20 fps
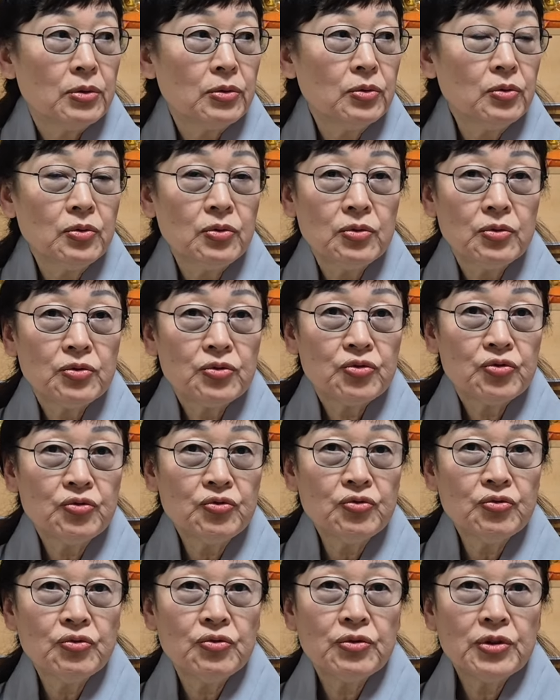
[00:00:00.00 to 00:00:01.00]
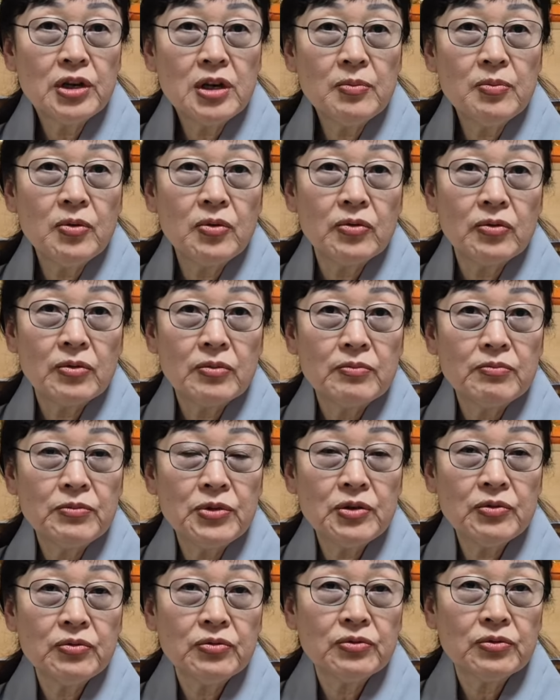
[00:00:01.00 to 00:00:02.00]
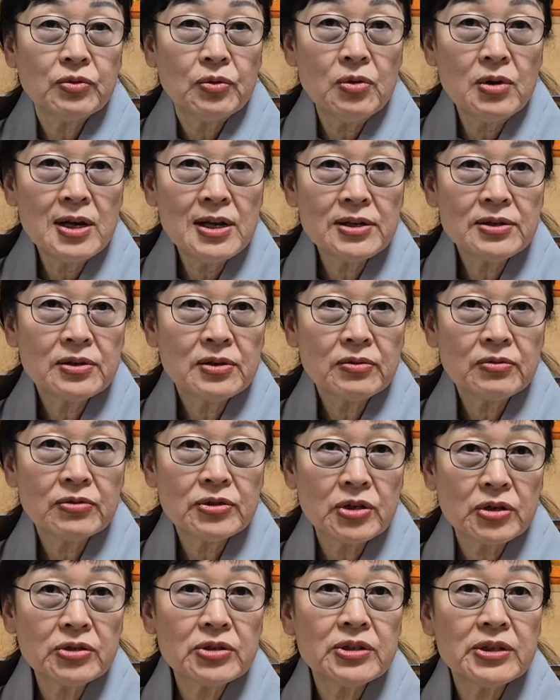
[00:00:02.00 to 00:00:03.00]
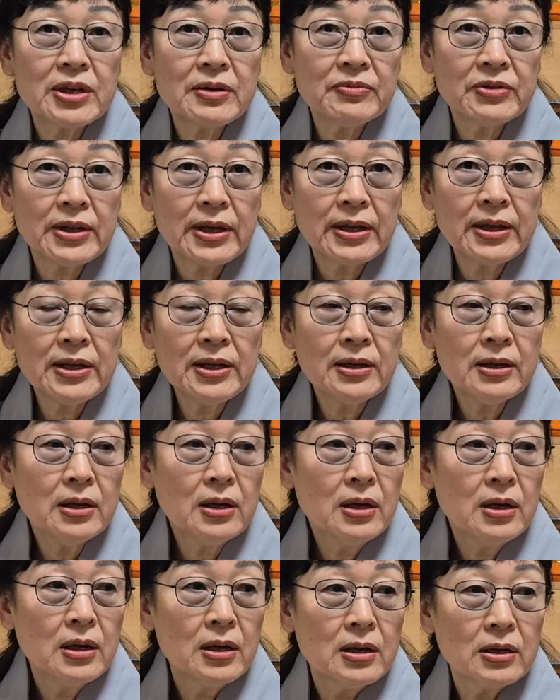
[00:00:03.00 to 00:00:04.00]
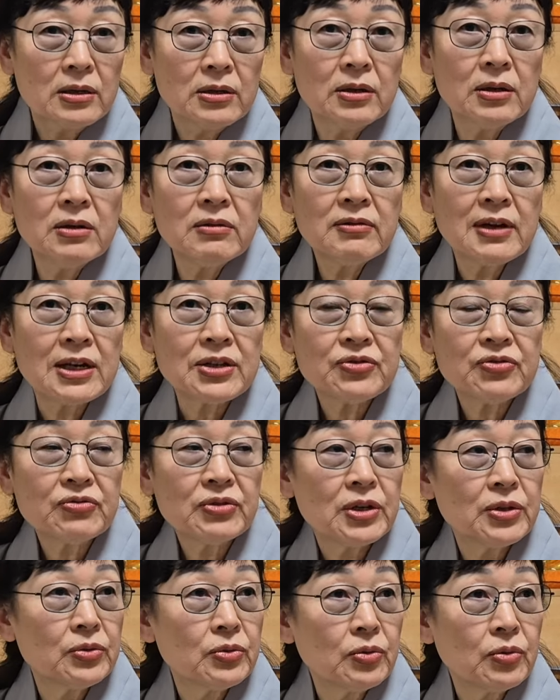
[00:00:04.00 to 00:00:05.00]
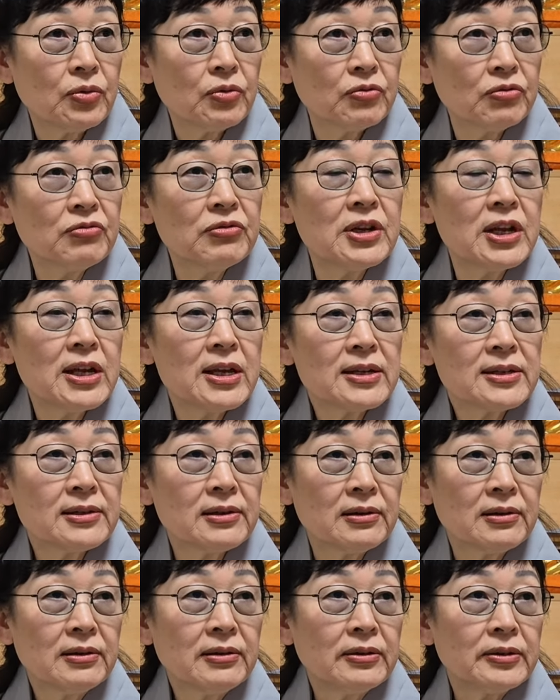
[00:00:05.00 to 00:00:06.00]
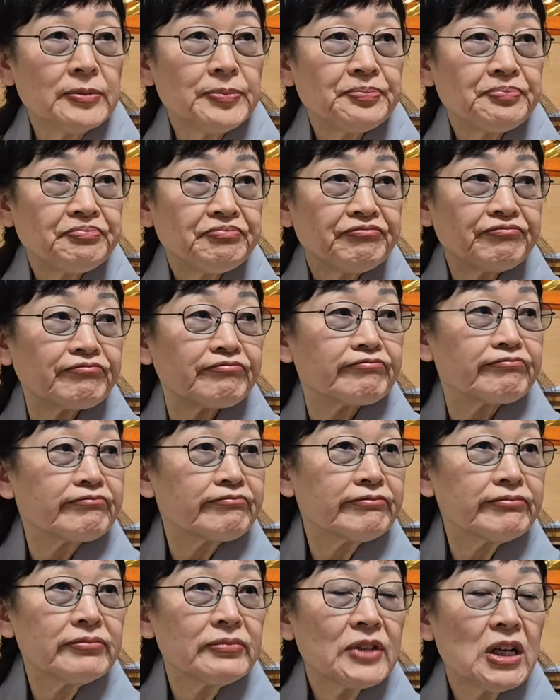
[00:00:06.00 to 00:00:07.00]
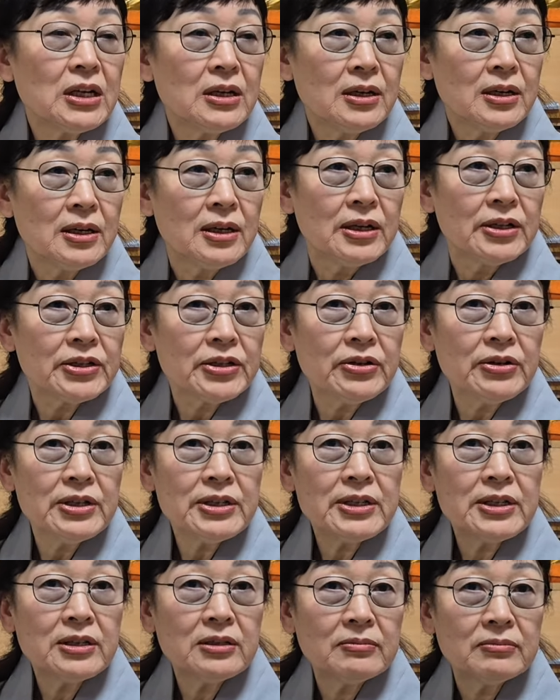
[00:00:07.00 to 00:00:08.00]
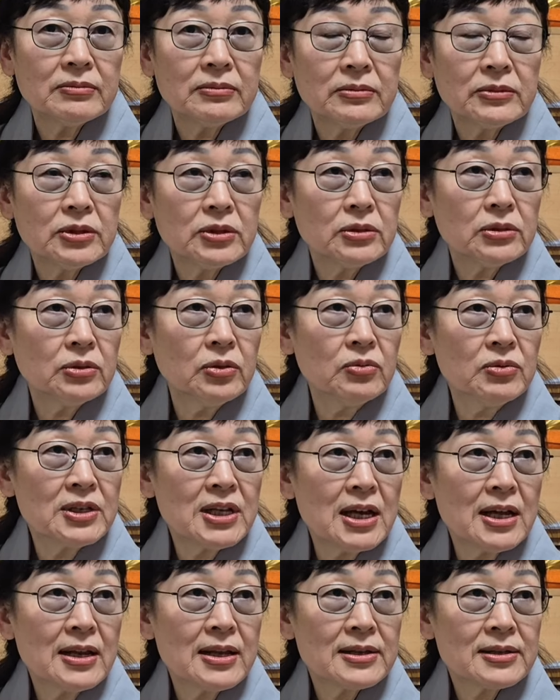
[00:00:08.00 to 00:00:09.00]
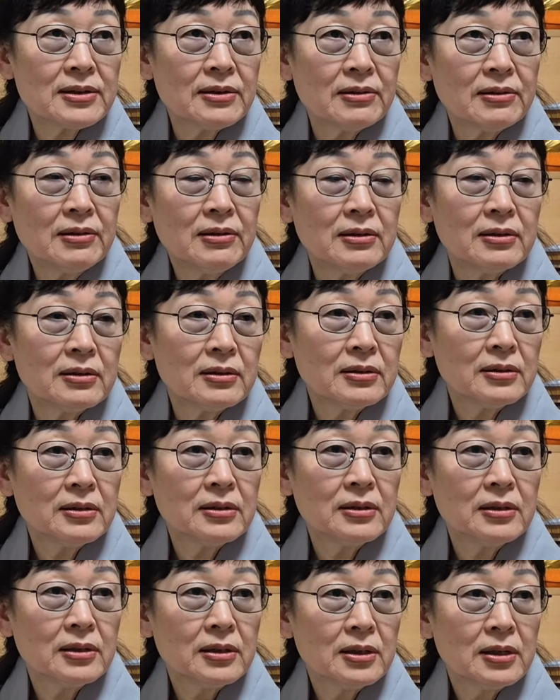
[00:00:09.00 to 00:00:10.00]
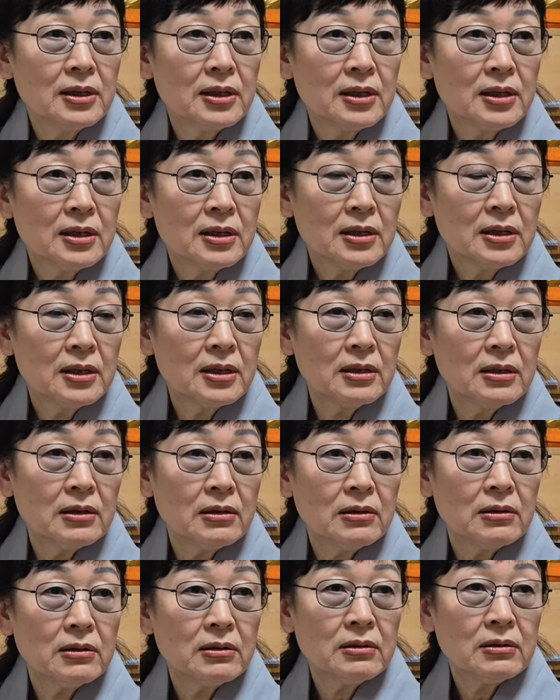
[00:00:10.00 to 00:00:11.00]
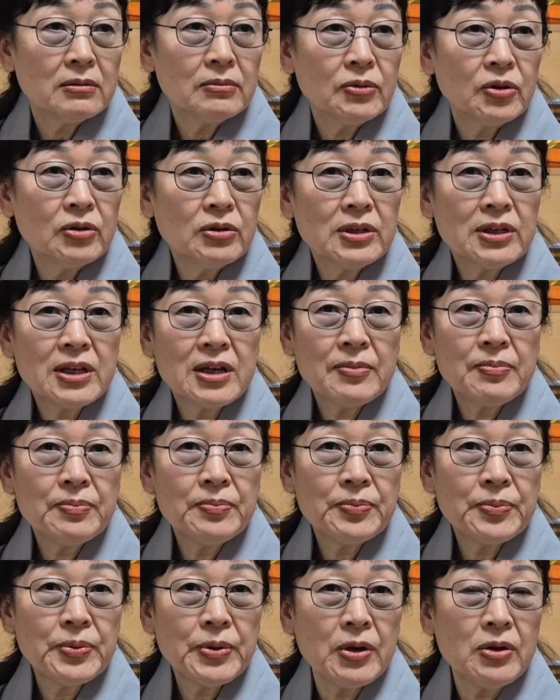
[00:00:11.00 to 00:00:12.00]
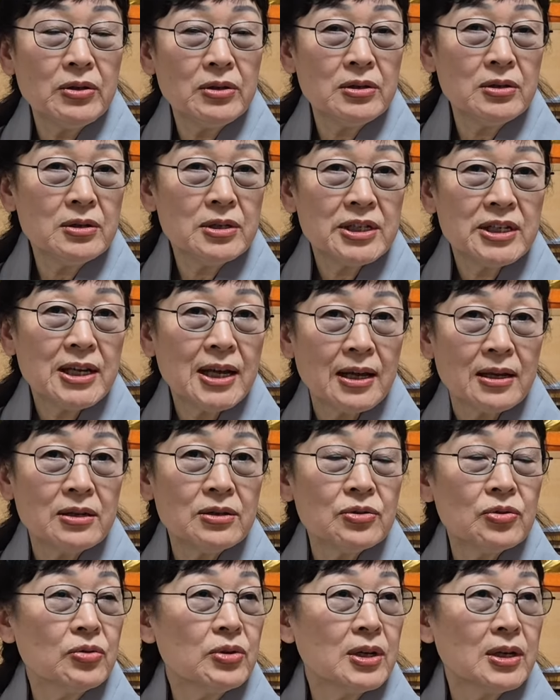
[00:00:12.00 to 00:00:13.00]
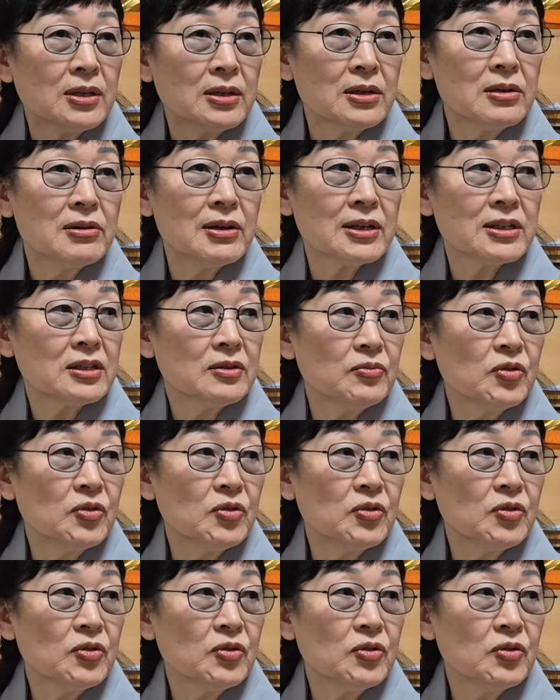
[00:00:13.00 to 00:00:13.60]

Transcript: 또 중국, 일본, 미국도 혼란스럽고 정치 때문에 그런 와중에 또 국내에서 저희 지금 용산에서 어 뭐 그렇게 편치 않은 소리가 들려와서